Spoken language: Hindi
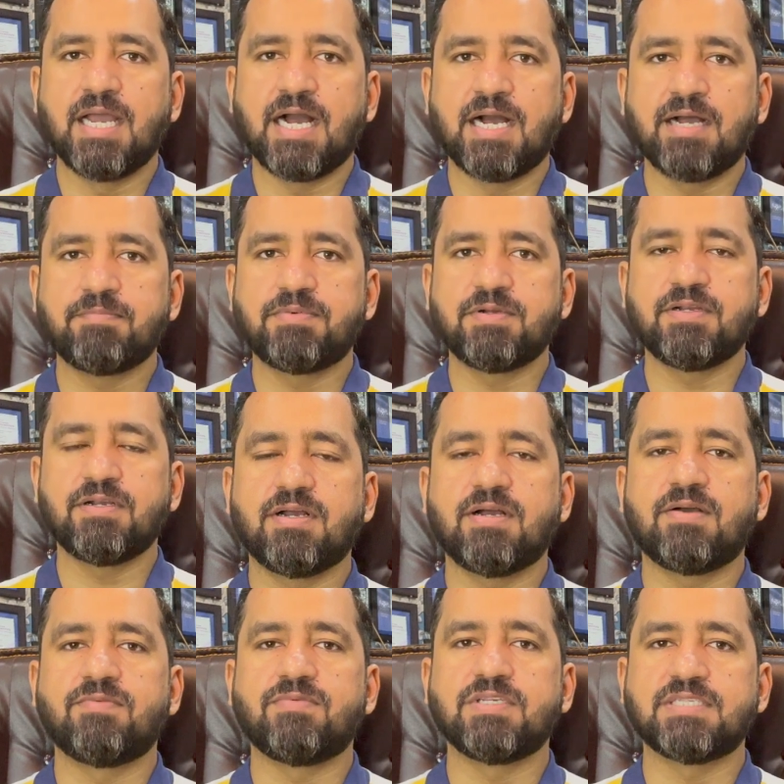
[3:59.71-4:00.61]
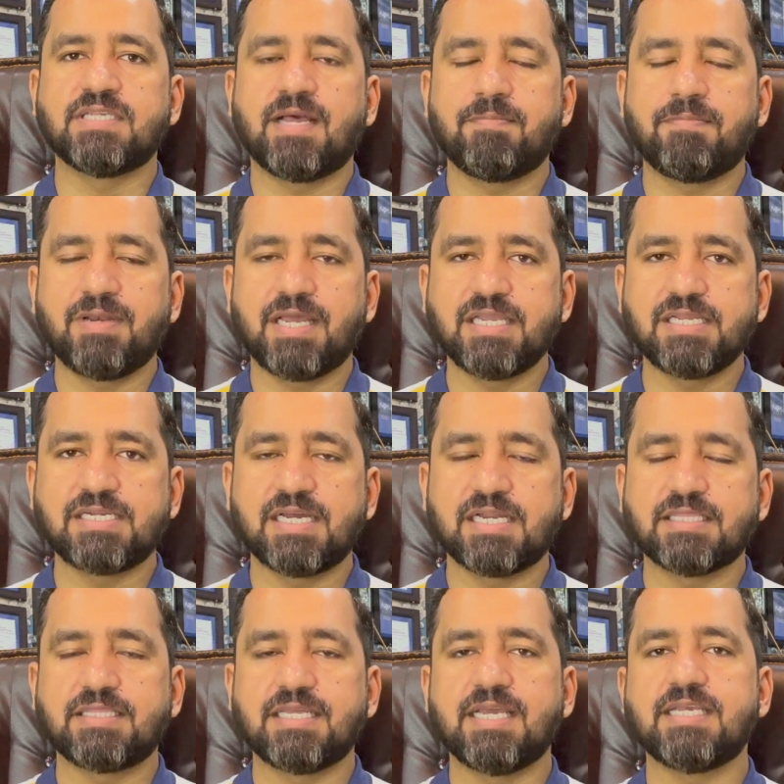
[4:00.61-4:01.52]
आप वीज़ा uh, अप्लाई
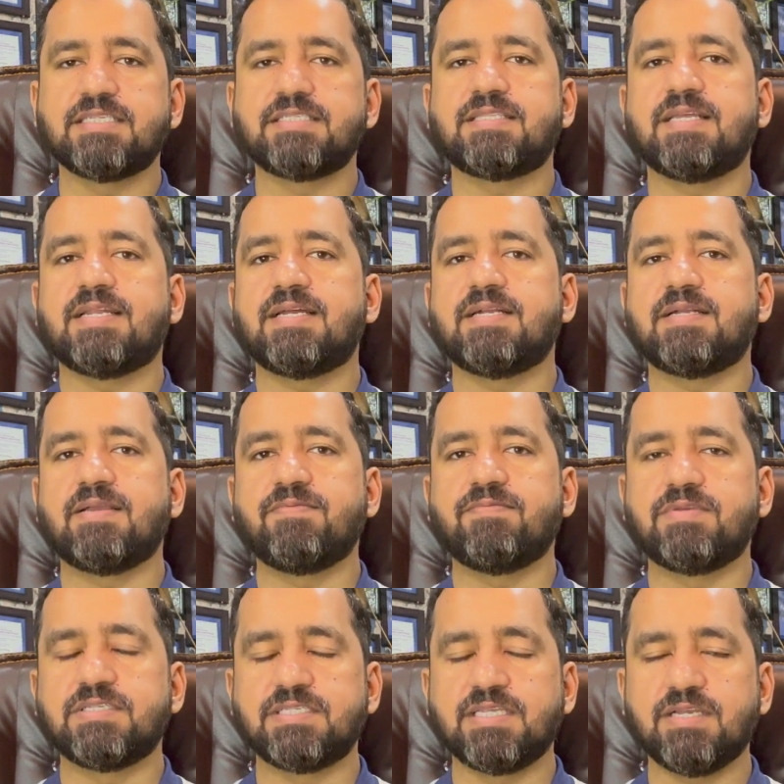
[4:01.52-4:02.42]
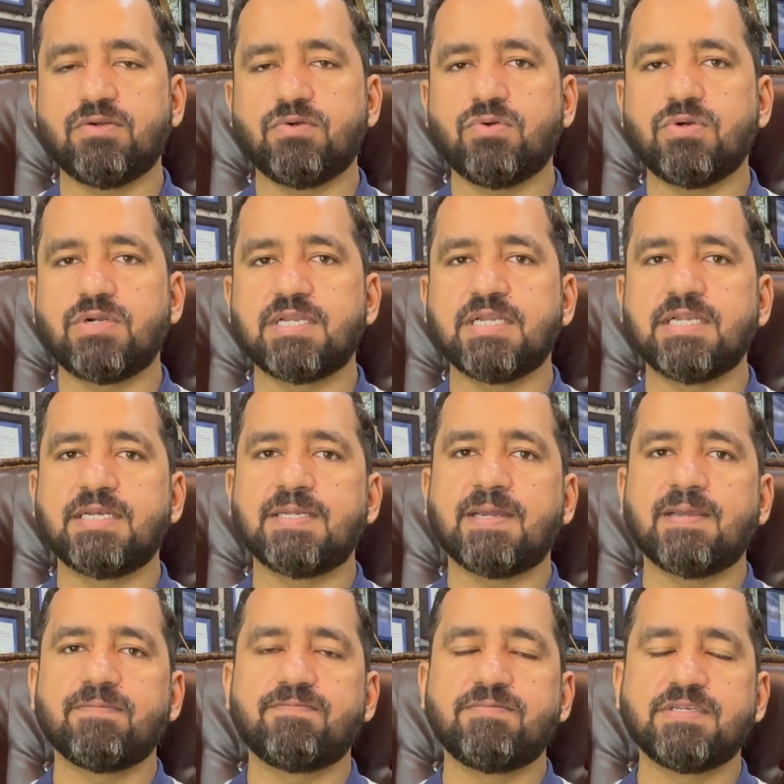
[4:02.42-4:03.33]
करते हैं इस तरह के वीज़े को डी
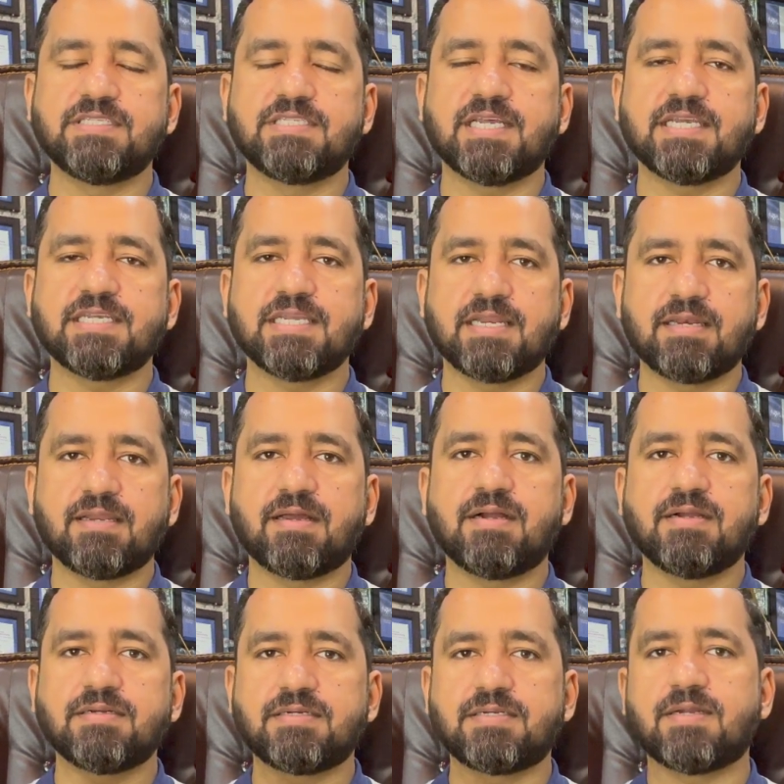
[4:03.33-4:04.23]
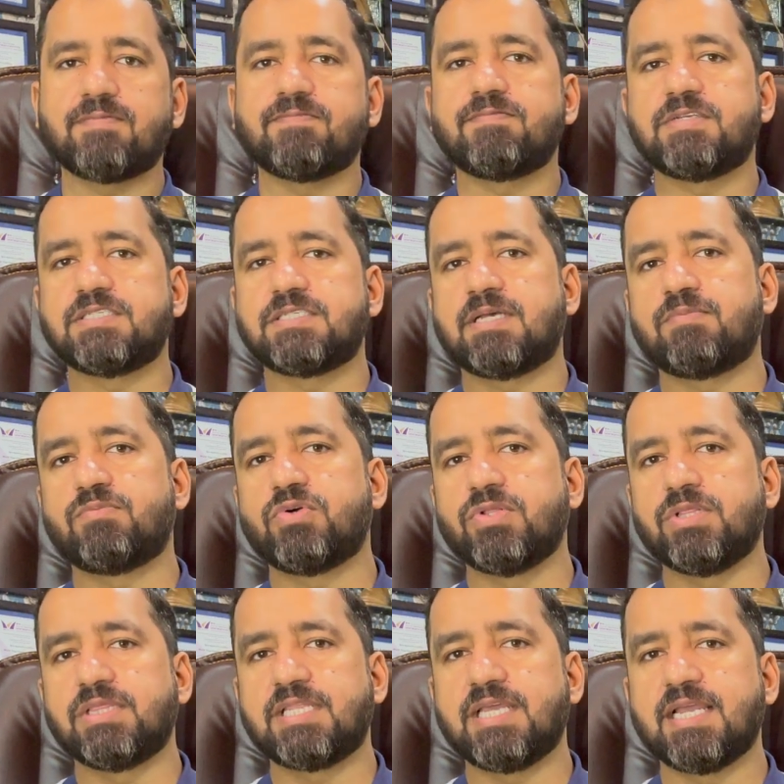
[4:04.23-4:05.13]
टाइप वीज़ा या लॉन्ग टर्म वीज़ा
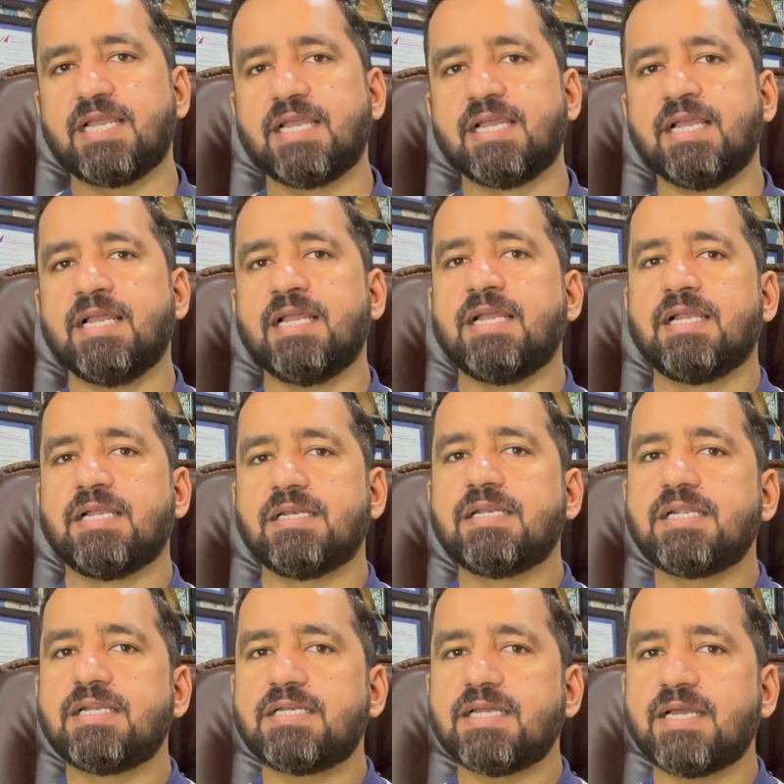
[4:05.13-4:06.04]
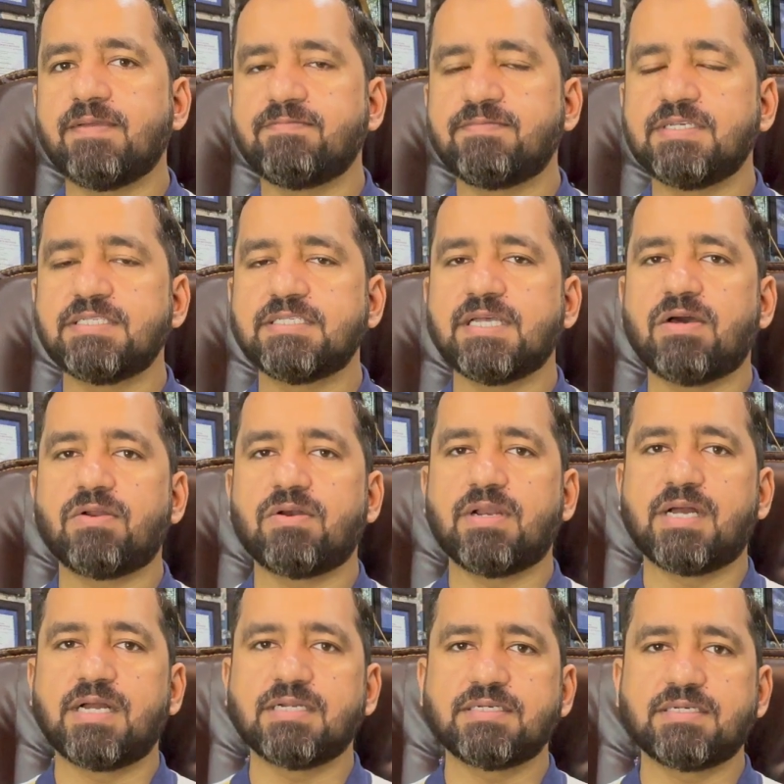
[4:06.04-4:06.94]
बोलते हैं डी टाइप वीज़ा और
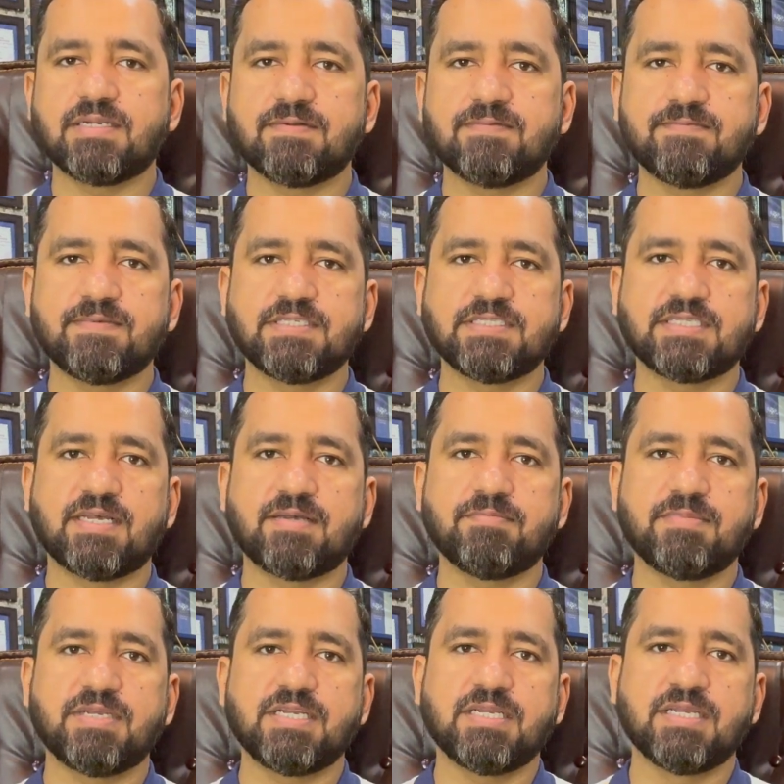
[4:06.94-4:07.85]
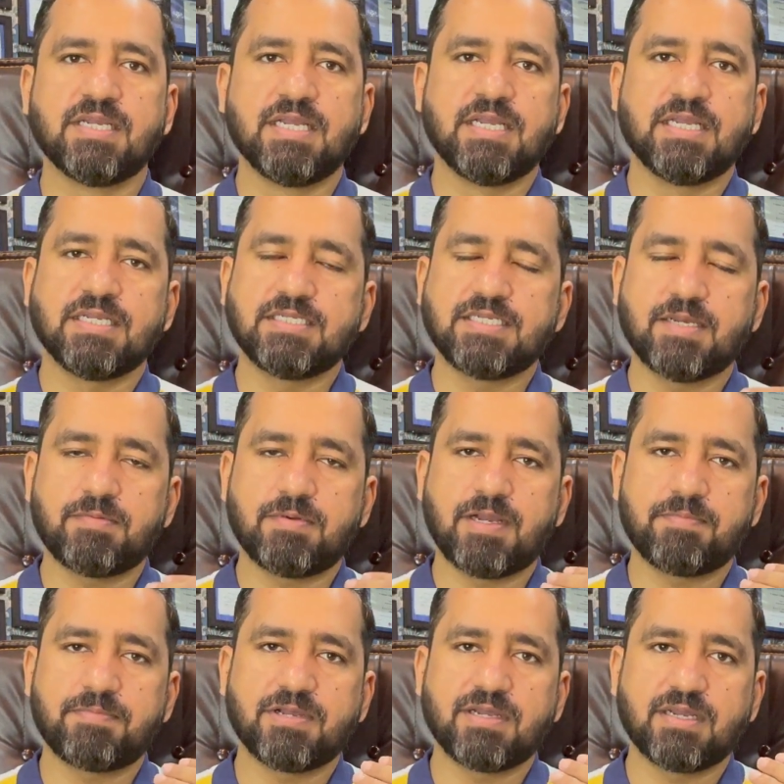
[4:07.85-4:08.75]
लॉन्ग टर्म वीज़ा में जब
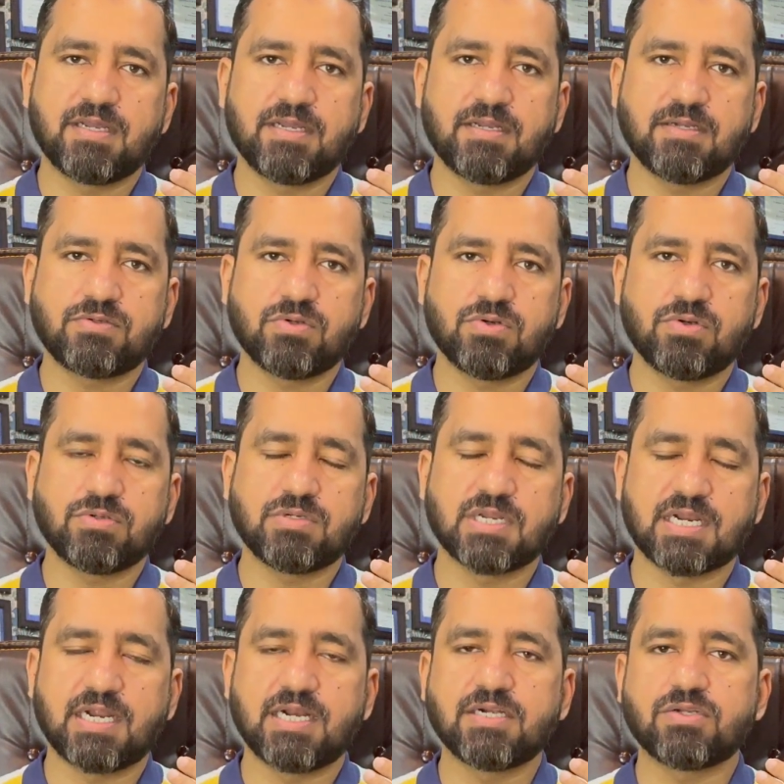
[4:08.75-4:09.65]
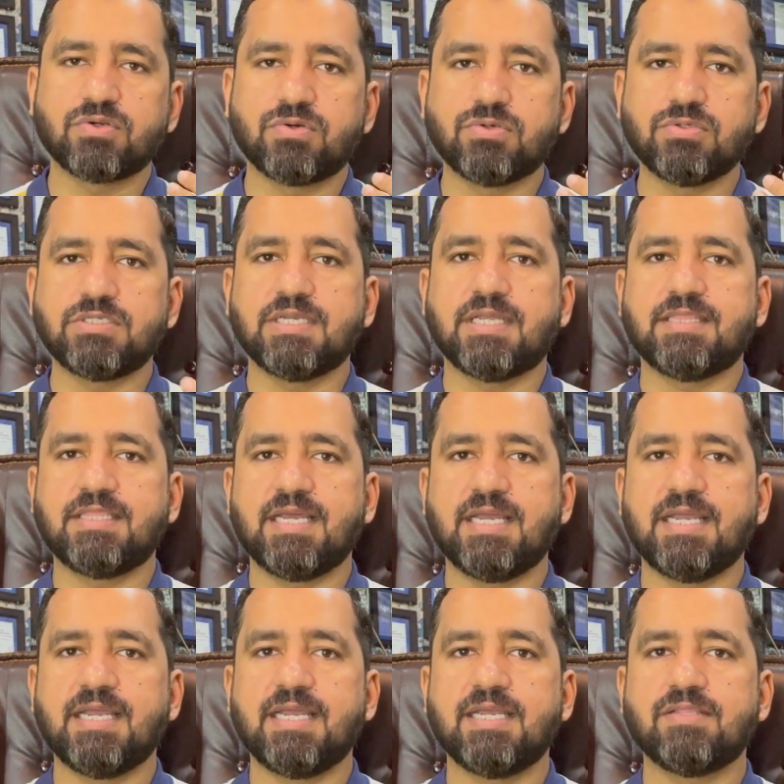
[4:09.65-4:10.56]
आप uh, को ग्रांट हो
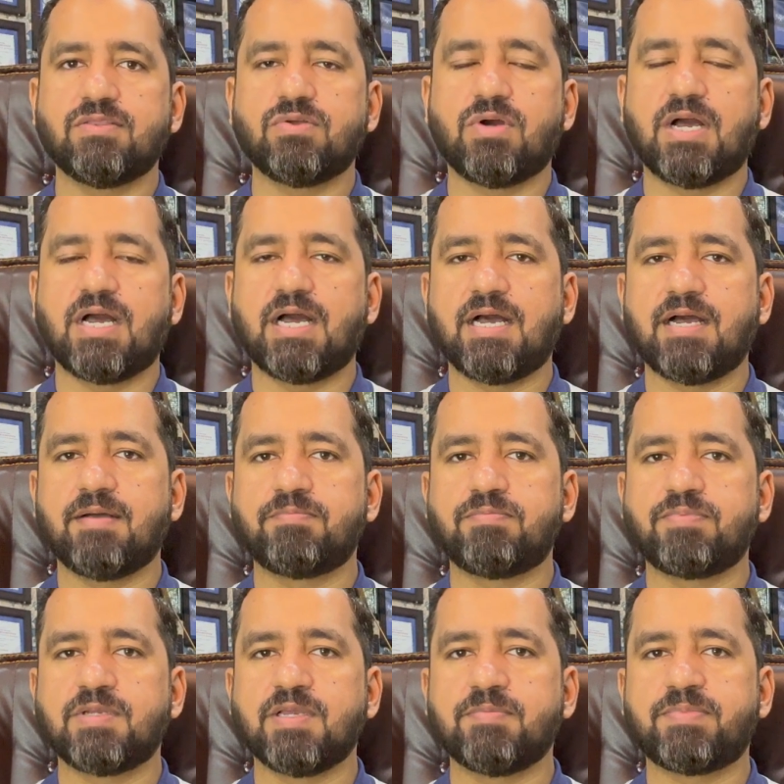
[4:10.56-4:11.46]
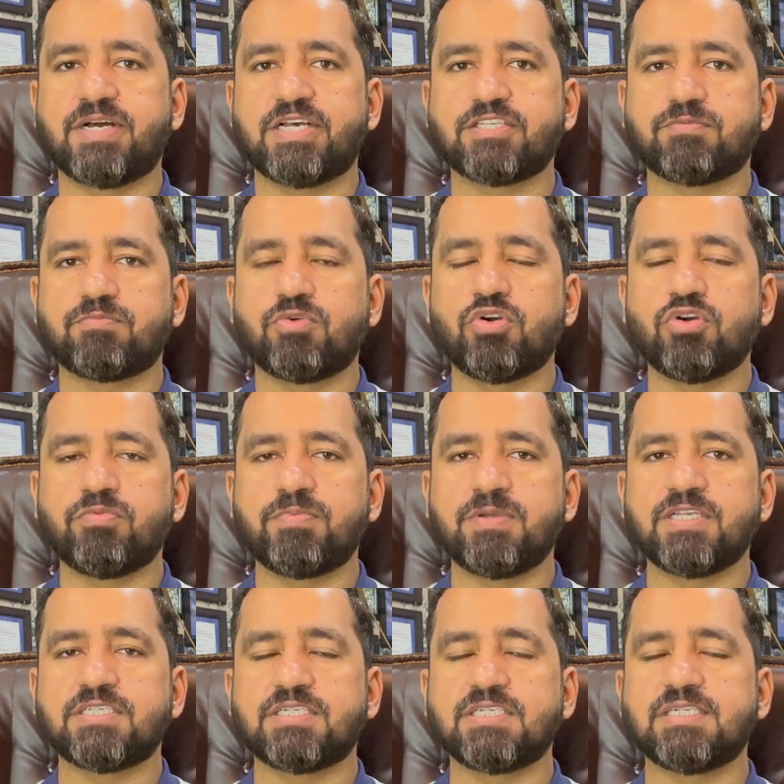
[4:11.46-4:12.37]
जाता है तो आपके पासपोर्ट
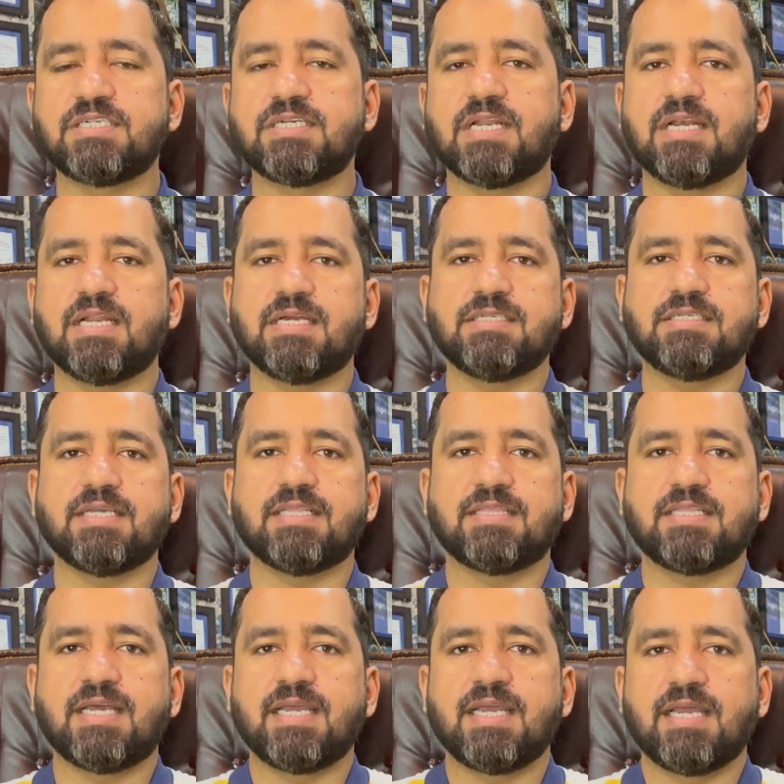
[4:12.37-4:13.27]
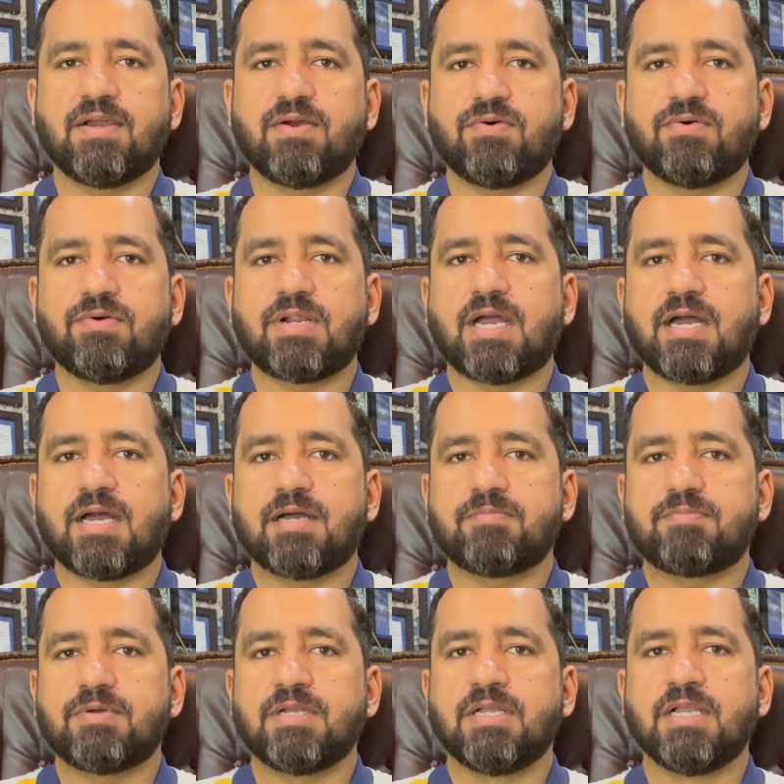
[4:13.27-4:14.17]
पे स्टिकर लग जाता है और
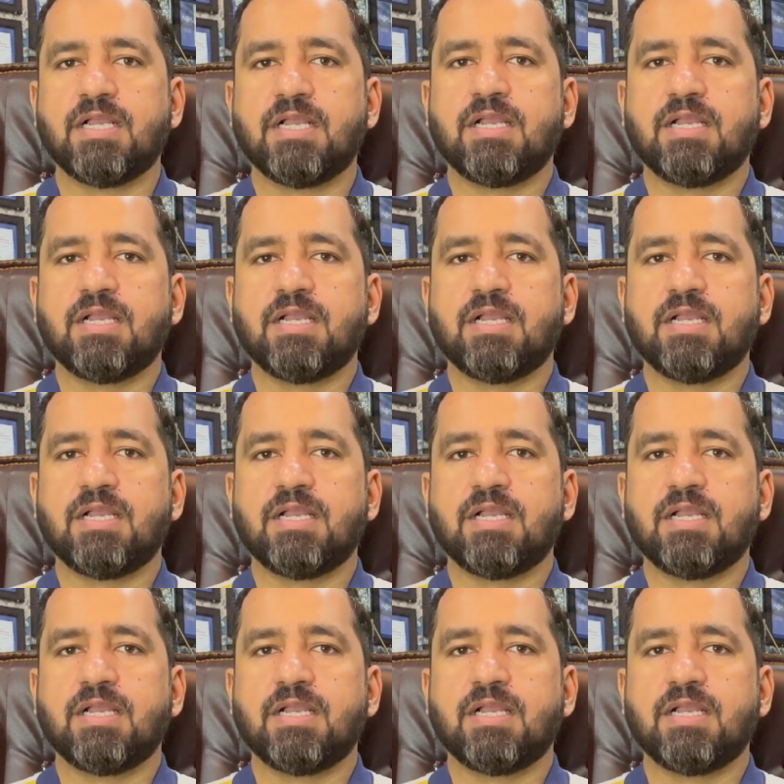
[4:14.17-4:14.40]
आप